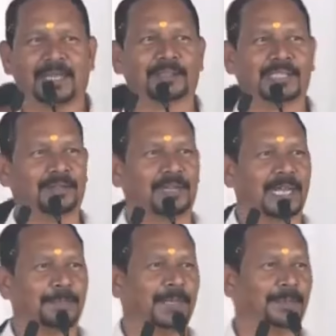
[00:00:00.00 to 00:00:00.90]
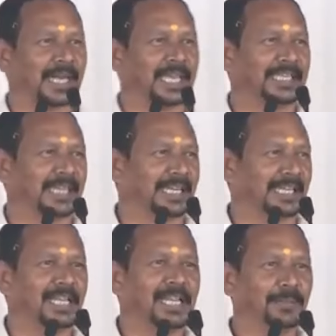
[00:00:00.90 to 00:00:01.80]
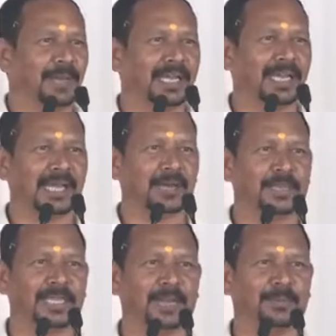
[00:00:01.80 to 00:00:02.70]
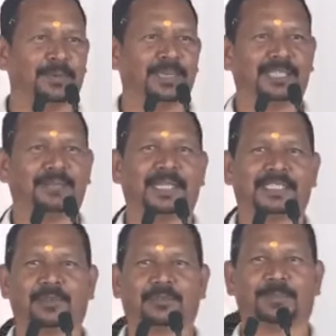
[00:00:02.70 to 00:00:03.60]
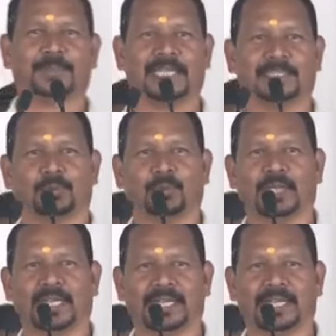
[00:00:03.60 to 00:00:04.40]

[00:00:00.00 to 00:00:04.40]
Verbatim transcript: भाषाओं से जो है ना अपनी पढ़ाई करेंगे बांग्ला उड़िया भूमिज इन भाषाओं से पढ़ाई शुरू